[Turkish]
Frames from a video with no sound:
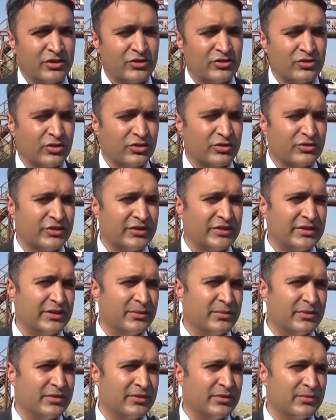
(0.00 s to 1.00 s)
Çok
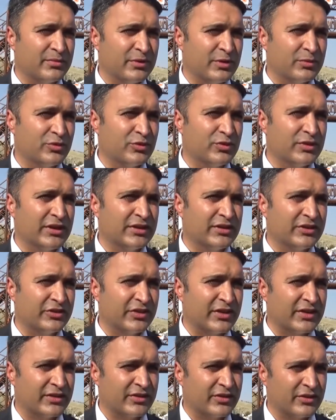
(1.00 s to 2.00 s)
ciddi bir memnuniyet
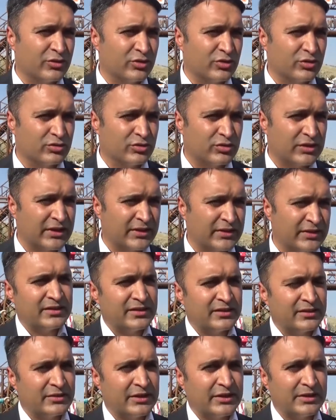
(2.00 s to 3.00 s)
içerisinde oldular.
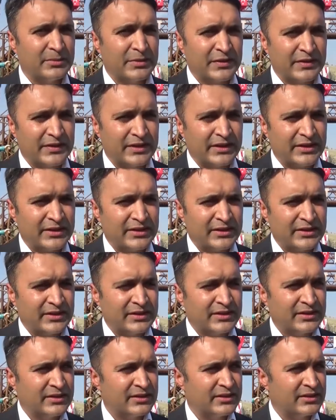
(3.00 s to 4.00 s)
E, Van'ımızda
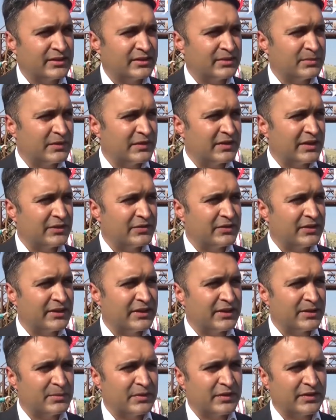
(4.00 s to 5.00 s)
e,
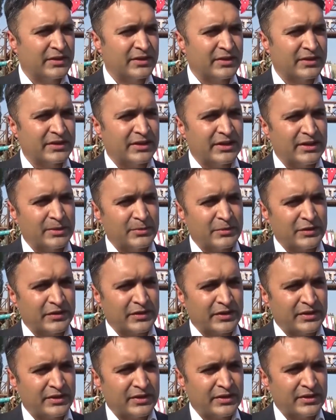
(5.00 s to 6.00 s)
misafirlerimizi,
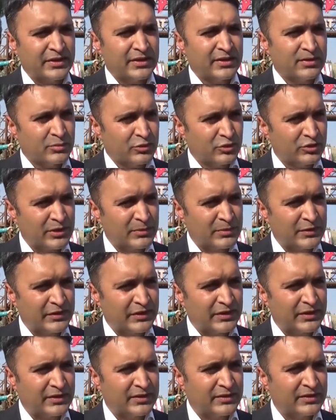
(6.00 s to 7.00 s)
kalemizi,
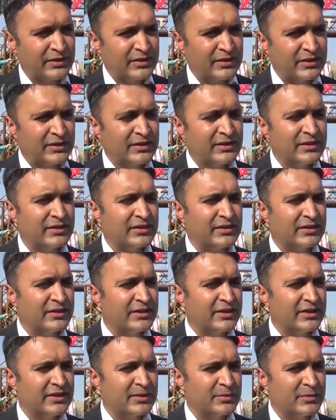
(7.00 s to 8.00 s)
müzemizi, e,
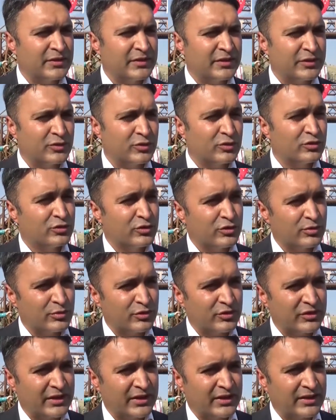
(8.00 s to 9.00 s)
kedimizi,
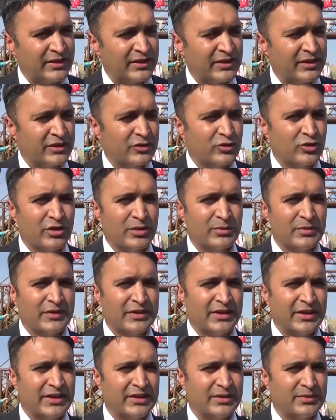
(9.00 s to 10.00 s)
kültürümüze,
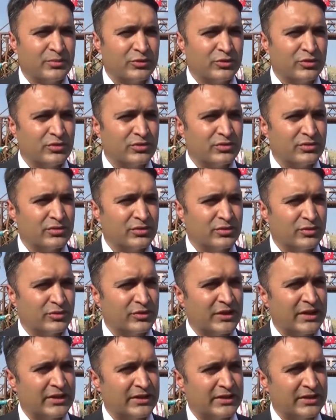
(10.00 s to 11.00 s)
yöremize ait bütün
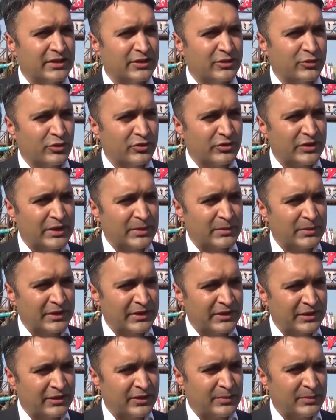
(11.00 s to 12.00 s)
güzellikleri
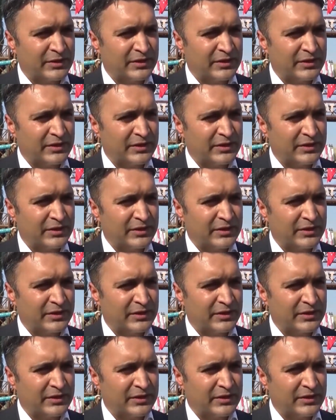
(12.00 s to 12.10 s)
göstermeye devam